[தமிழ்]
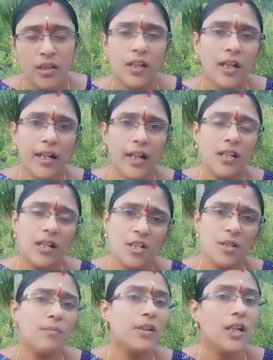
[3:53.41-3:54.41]
தான் அந்த
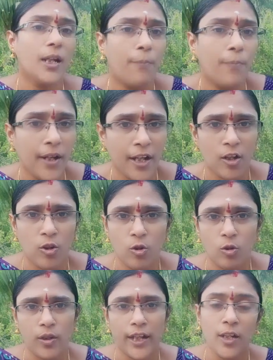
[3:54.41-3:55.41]
ஜென்மத்தில் எப்படி
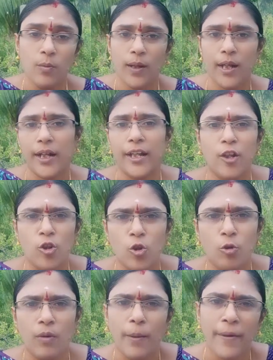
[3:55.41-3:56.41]
இருந்தோம் எதுவாக
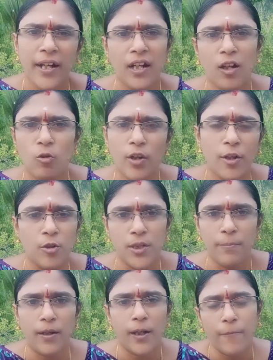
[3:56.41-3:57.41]
இருந்தோம் அப்படின்லாம் கூட
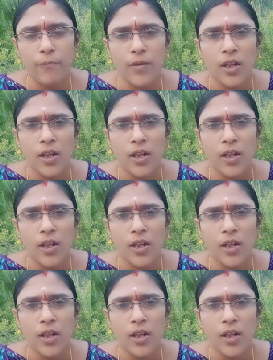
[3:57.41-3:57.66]
யோசிப்பாங்க